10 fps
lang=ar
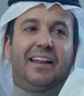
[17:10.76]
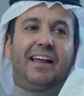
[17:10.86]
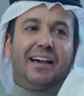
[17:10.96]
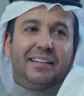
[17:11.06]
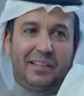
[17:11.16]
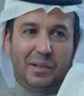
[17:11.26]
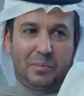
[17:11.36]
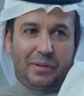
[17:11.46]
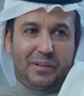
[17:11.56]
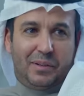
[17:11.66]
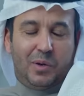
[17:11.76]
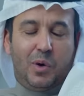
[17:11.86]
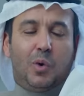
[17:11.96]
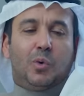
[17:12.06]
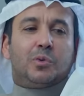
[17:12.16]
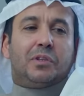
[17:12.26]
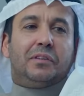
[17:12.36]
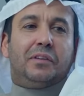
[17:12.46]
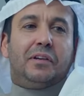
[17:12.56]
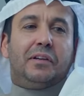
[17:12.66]
انا لحالي طال عمرك
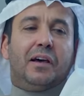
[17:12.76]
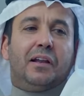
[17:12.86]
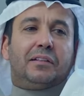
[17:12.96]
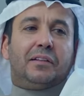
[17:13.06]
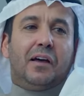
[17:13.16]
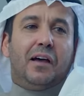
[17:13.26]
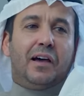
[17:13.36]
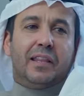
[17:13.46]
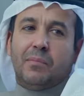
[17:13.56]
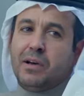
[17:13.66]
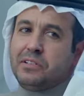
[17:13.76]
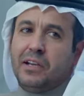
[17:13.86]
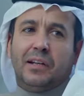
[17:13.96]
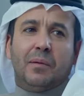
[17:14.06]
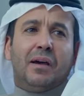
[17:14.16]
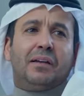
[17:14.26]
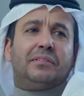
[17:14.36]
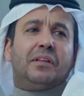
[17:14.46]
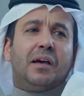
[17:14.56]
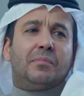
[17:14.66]
وصدقني هالاختراع هذا ما جاء الا
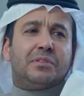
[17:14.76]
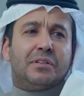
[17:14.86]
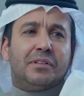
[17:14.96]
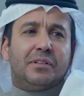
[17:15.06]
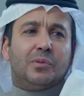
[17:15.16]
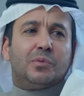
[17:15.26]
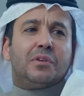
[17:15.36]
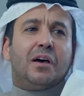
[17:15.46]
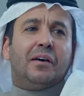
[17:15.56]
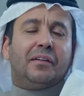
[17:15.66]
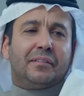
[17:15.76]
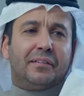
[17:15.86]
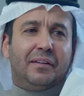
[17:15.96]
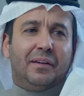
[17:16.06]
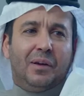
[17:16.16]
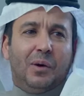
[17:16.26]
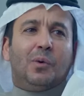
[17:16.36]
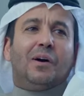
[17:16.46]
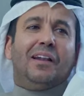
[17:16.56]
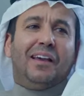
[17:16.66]
بعد تعب سنين وسهر
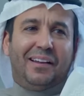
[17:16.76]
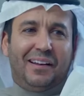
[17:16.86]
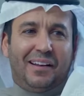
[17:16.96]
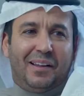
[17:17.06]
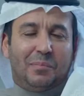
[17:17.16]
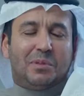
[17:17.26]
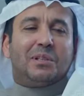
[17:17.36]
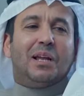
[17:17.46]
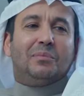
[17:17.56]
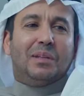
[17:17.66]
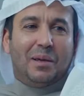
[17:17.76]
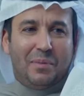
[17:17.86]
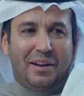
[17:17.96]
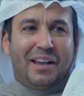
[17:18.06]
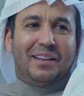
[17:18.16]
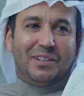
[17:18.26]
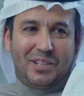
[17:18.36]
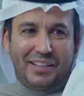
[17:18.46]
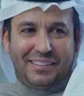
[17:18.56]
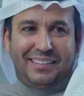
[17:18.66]
وخلها على الله بس الحمد لله بالنهايه
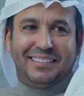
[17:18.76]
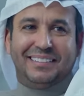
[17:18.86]
نجحت